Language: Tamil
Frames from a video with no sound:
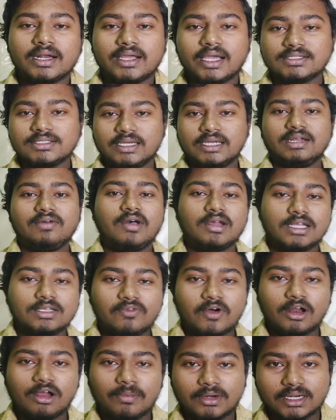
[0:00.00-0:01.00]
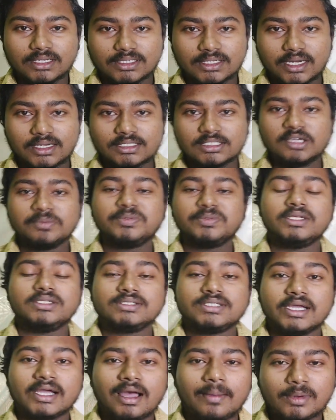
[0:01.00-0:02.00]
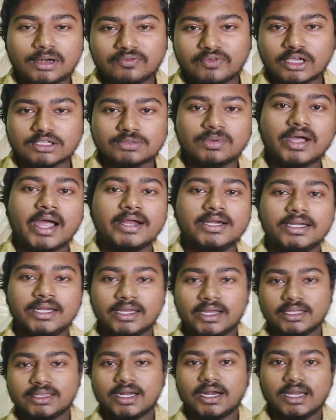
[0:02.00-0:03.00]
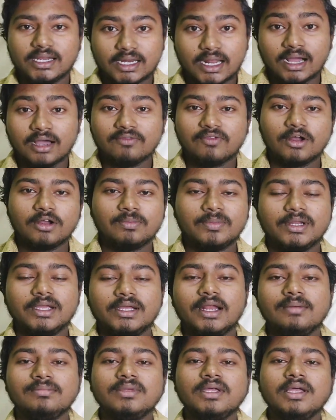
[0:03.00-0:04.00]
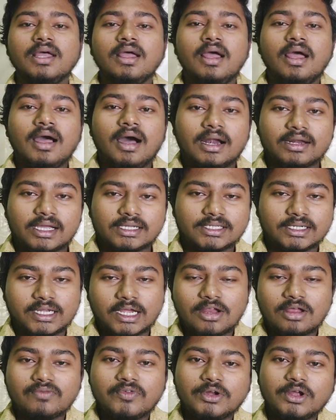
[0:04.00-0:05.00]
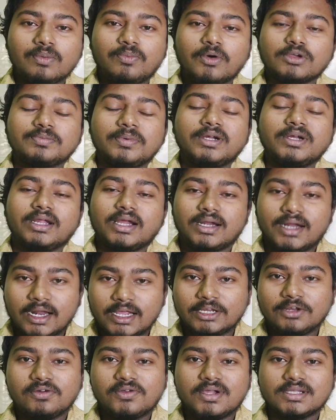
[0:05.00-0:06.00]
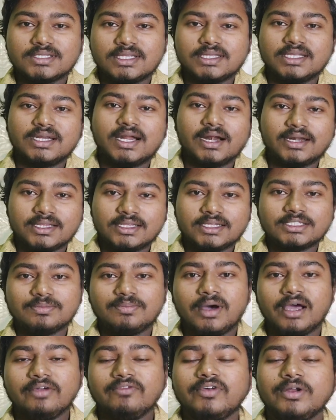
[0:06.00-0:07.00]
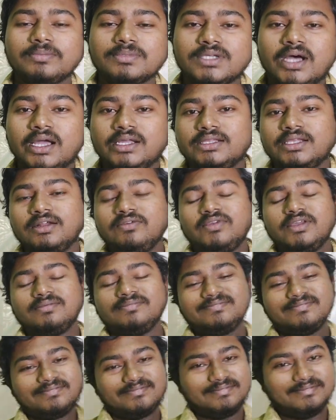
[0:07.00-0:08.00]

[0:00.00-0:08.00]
அங்கேஸ் நீங்கள் வேறு ஃபாலோ பண்ணிருந்துச்சுன்னா டிஸ்கிரிப்ஷன் இன்ஸ்டாகிராம் அண்ட் ஃபேஸ்புக் ஐடி லிங்க் தரேன் நீங்கள் அங்கே ஃபாலோ பண்ணிக்கலாம் அங்கேஸ் நான் டெய்லி வீடியோ போஸ்ட் பண்ணிட்டு இருக்கேன் நாளைக்கு இன்னொரு வீடியோ சந்திக்கிறேன் அண்ட் பாய் ஃப்ரம் சாய் திரவியம்